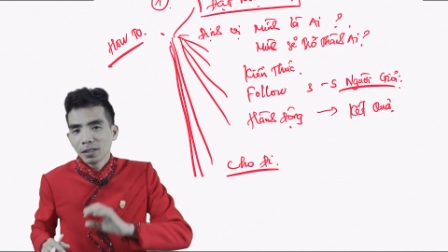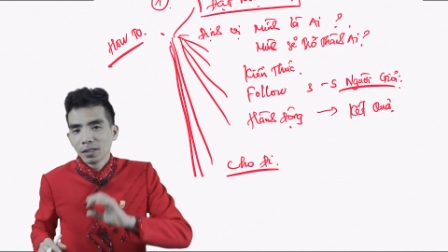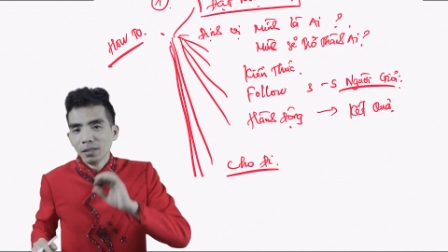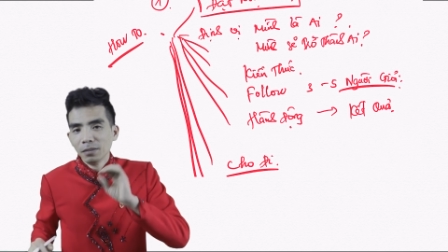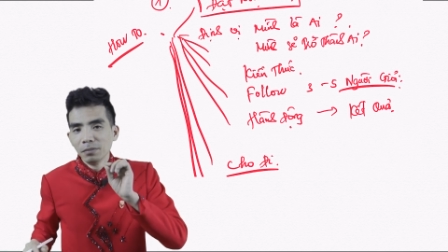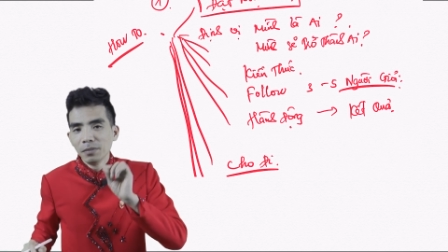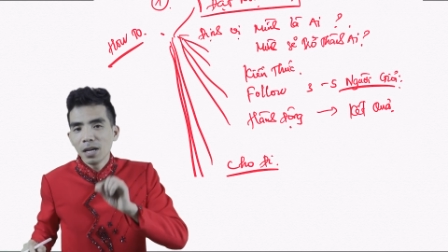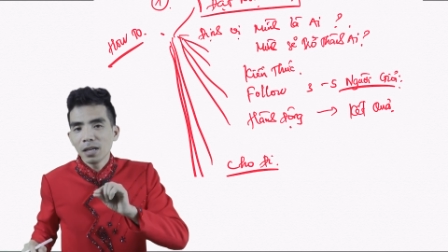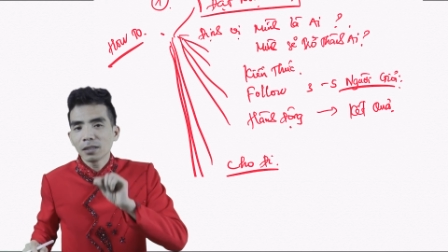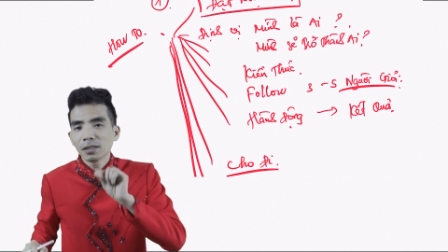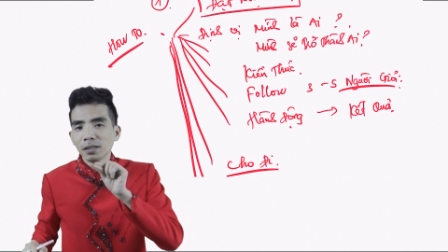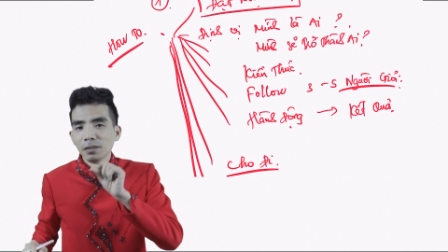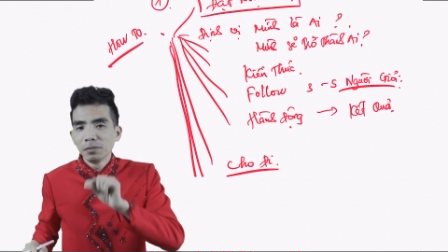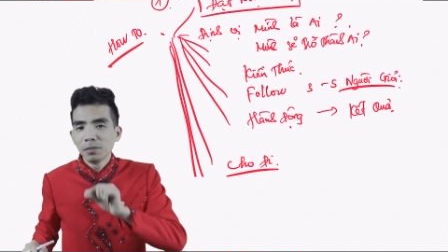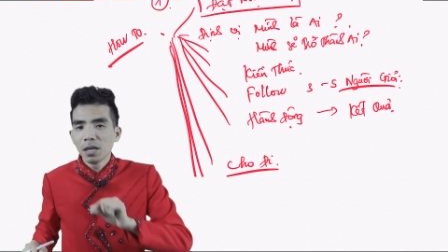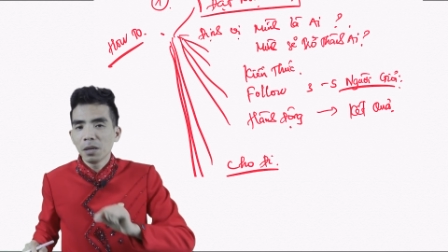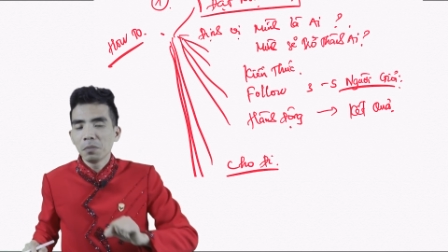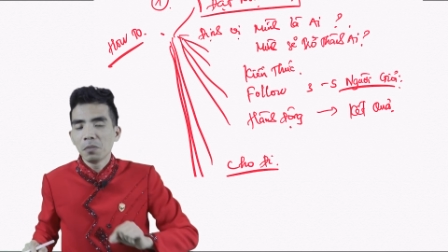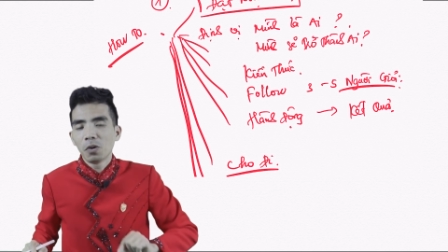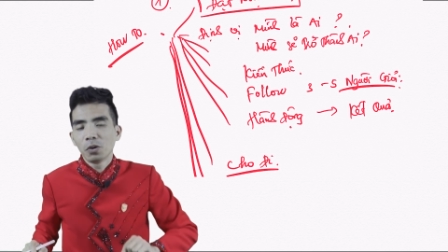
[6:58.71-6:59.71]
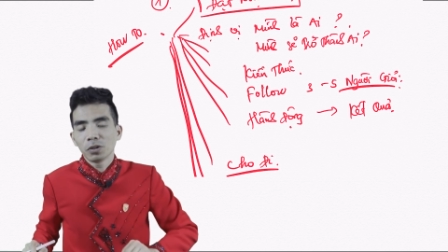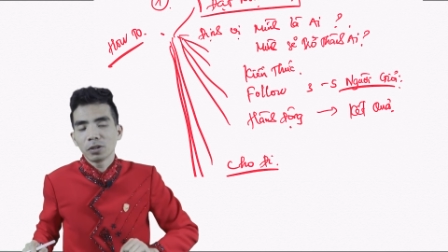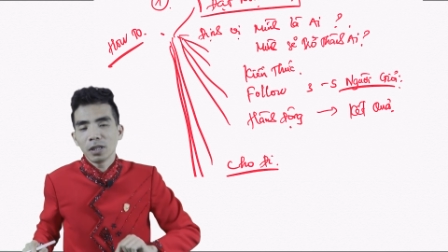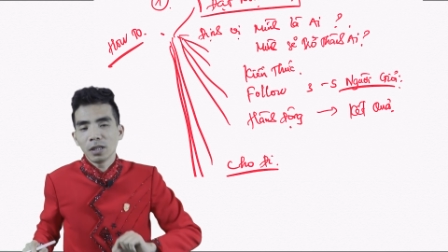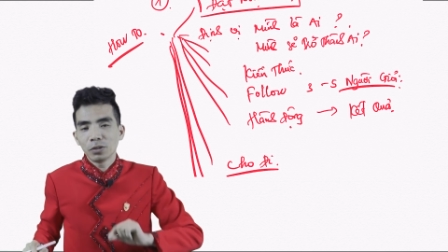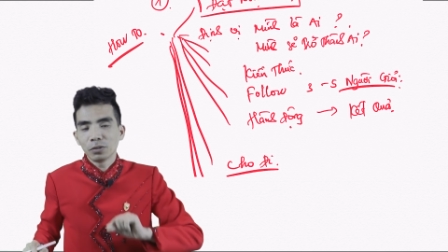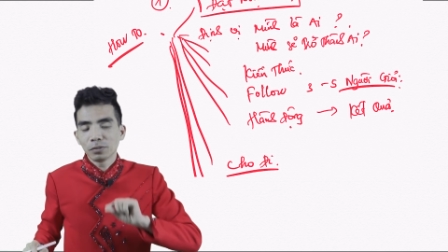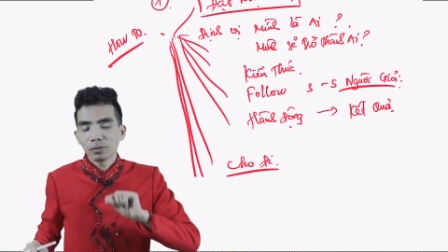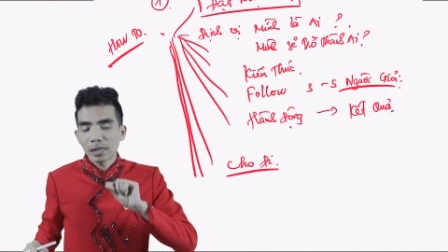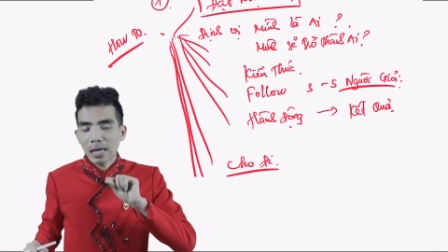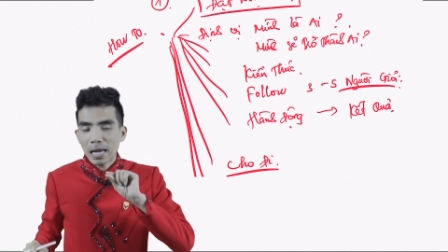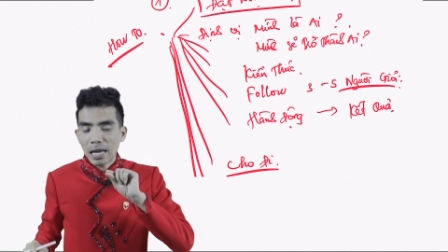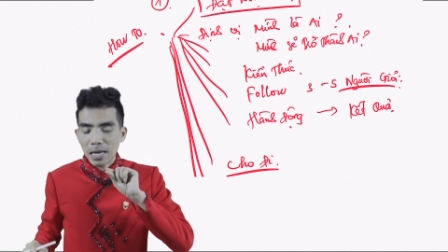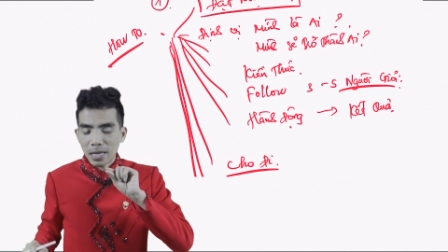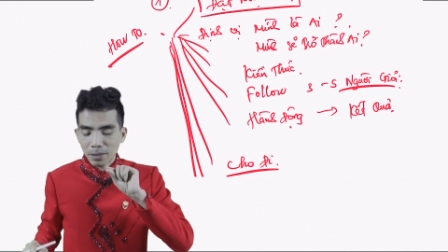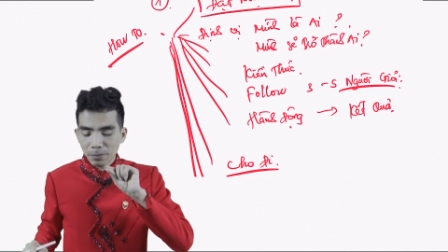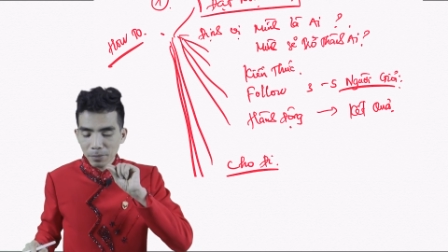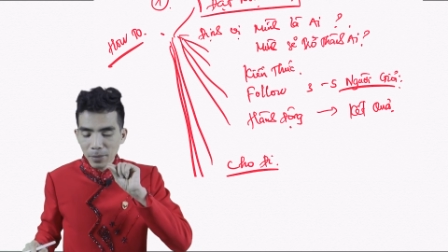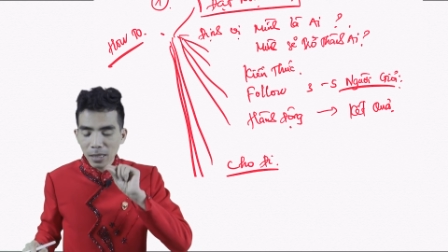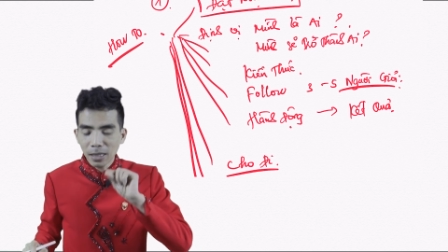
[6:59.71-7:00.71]
Từng bước từng bước một để chúng
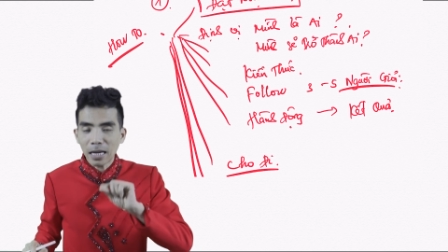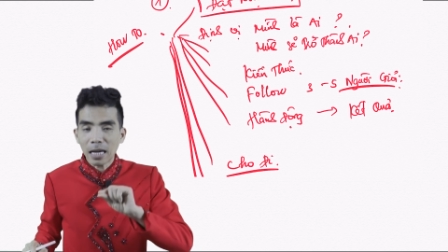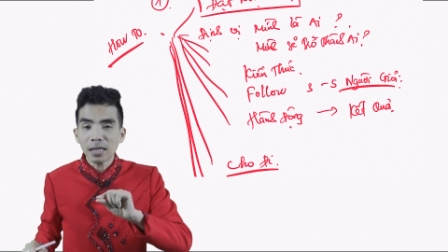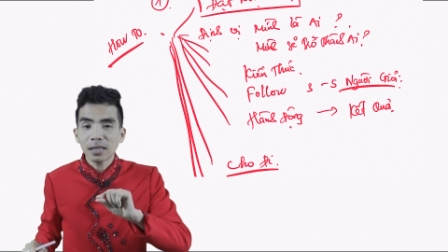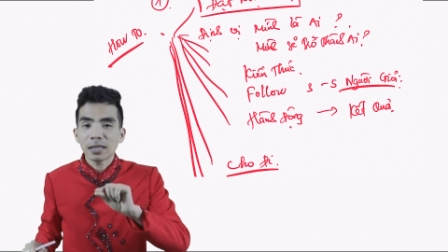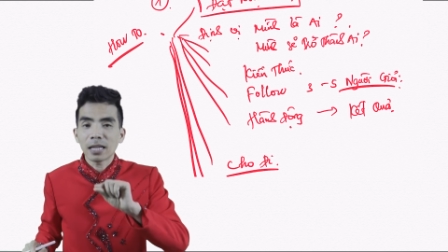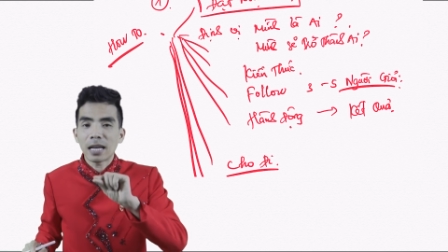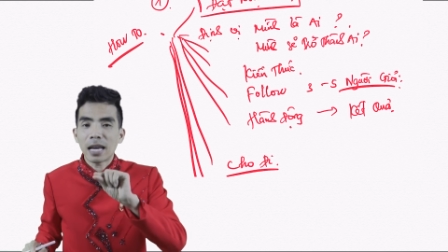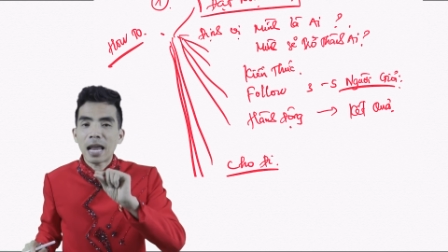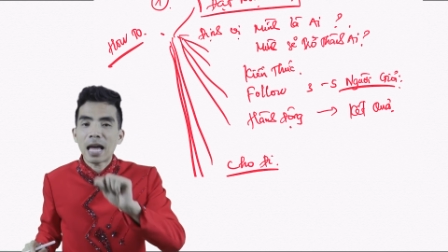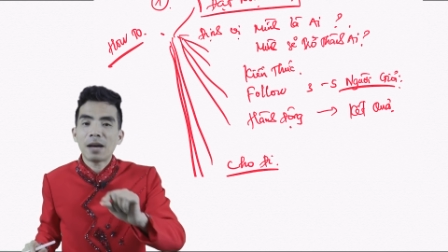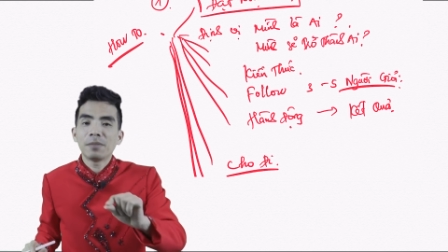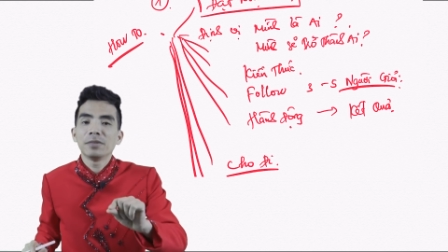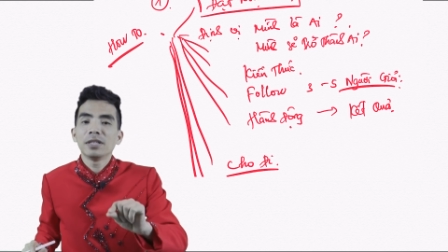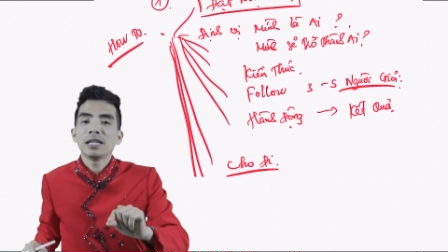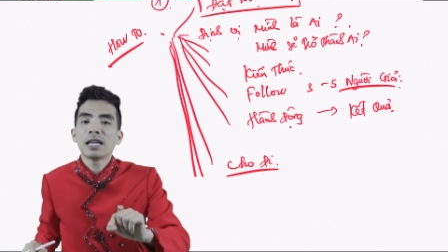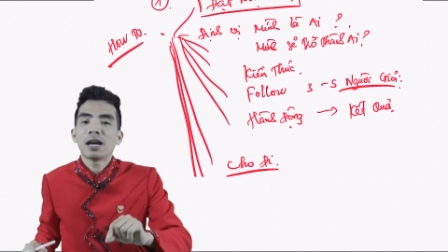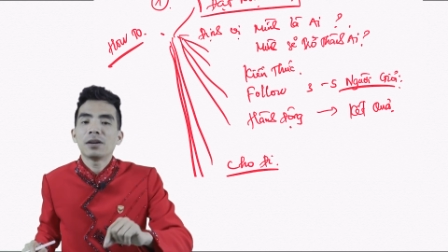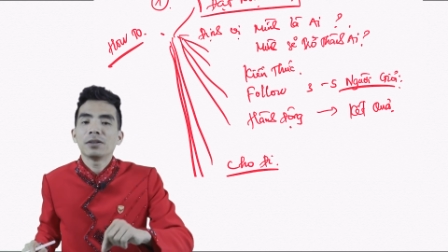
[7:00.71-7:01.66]
ta biết cách để làm như thế